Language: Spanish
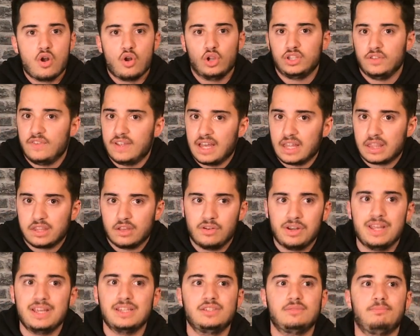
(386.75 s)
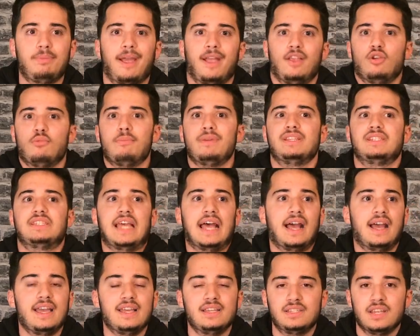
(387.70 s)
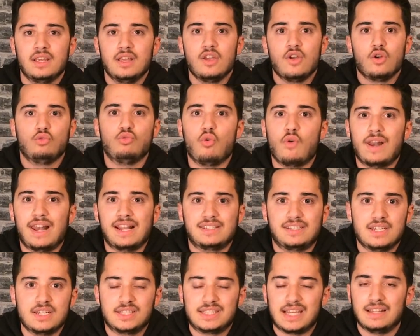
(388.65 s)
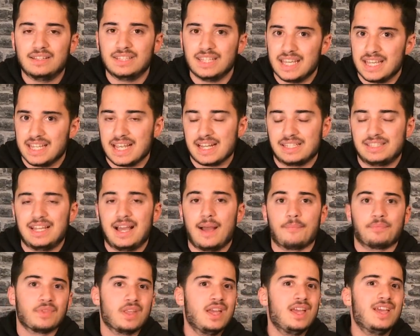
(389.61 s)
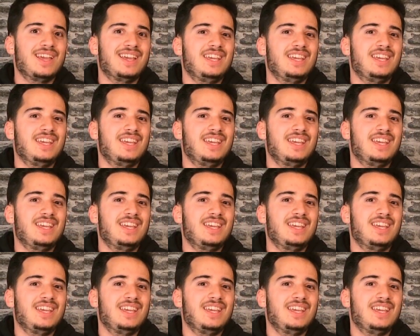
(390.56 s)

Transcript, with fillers: Notificaciones, pequeños mensajes, Google Assistant y ya está